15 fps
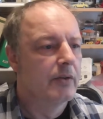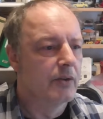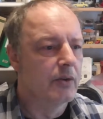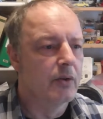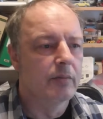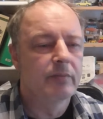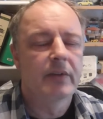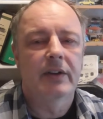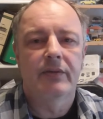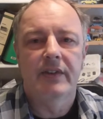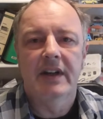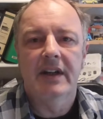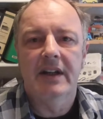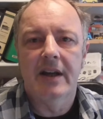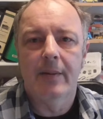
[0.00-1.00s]
So, das
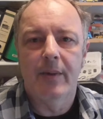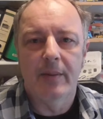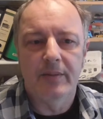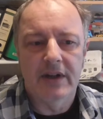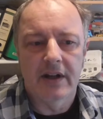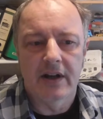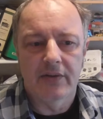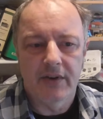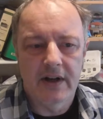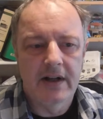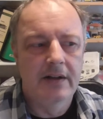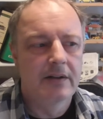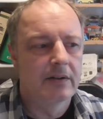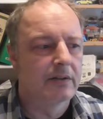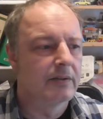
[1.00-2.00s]
wäre ja bei mir der
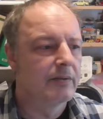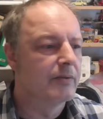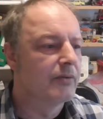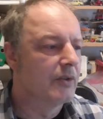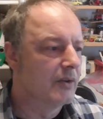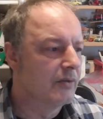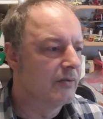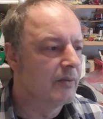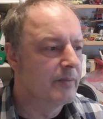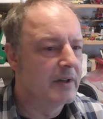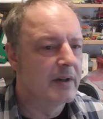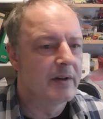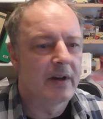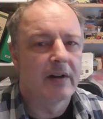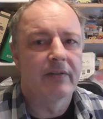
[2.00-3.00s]
Fall und ein Freund von
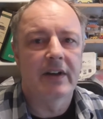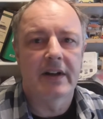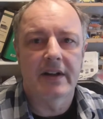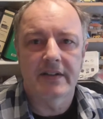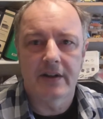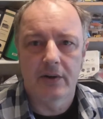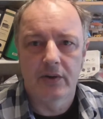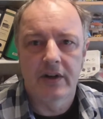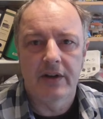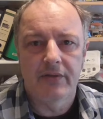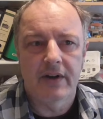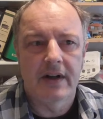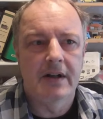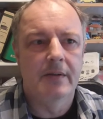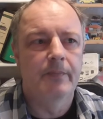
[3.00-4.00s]
mir, da wäre das auch der
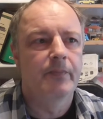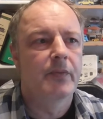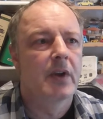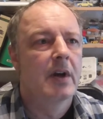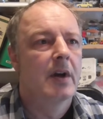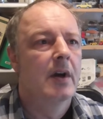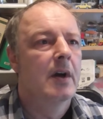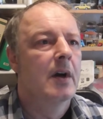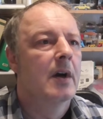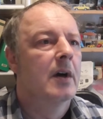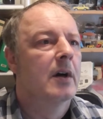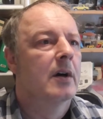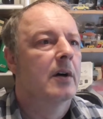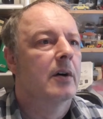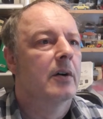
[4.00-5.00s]
Fall.
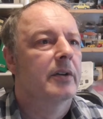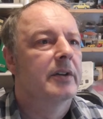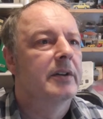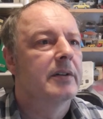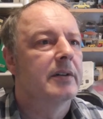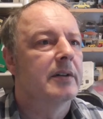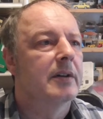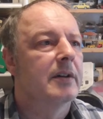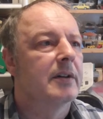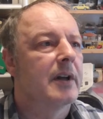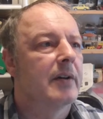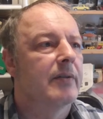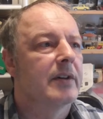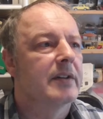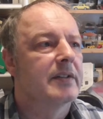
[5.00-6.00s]
Und äh,
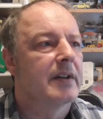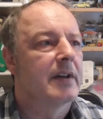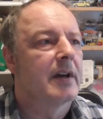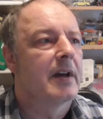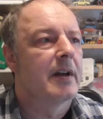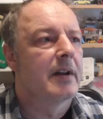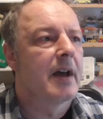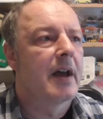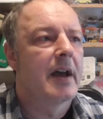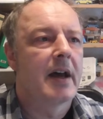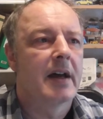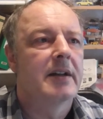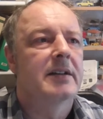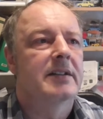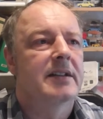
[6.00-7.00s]
da haben wir gesagt, er, äh,
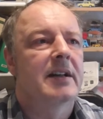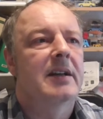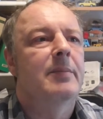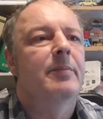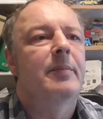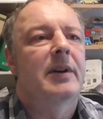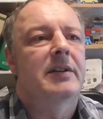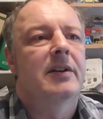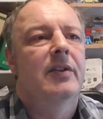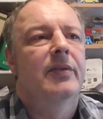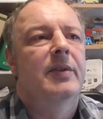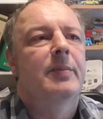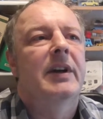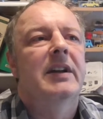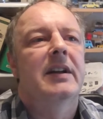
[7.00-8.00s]
er hatte gesagt, ich pass auf,
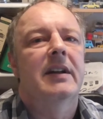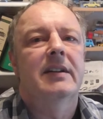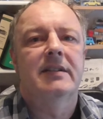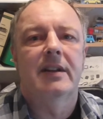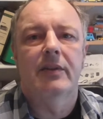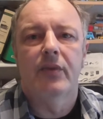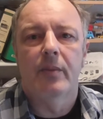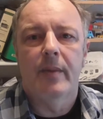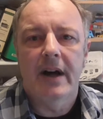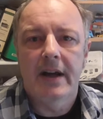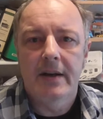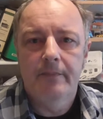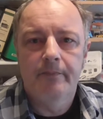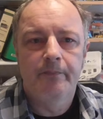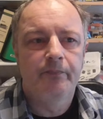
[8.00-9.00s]
ich bring dir das Ding
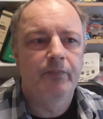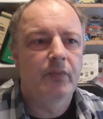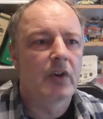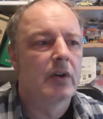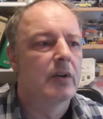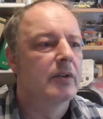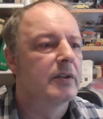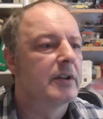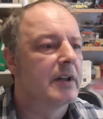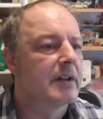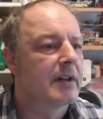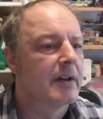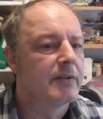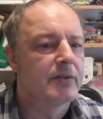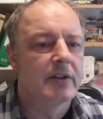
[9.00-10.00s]
vorbei und
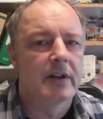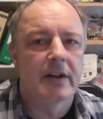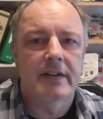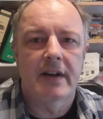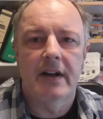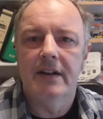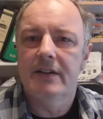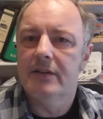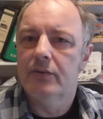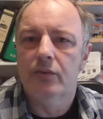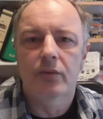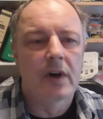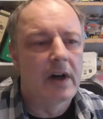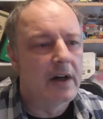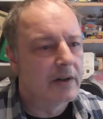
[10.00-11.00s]
dann kannst du dir das alles in
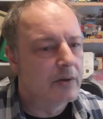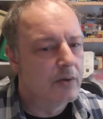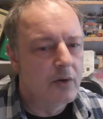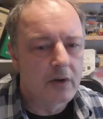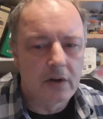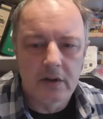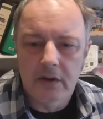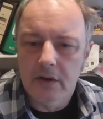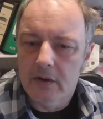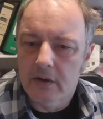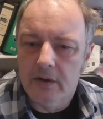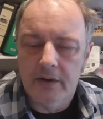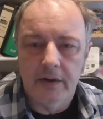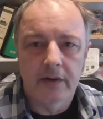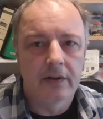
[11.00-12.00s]
Ruhe angucken
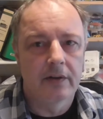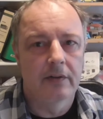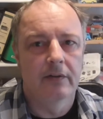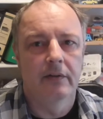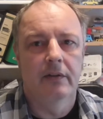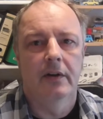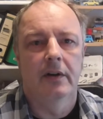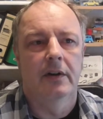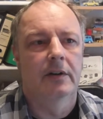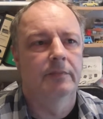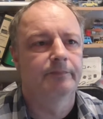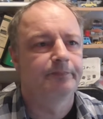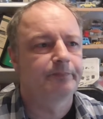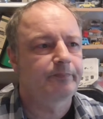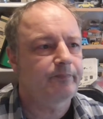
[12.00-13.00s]
und äh,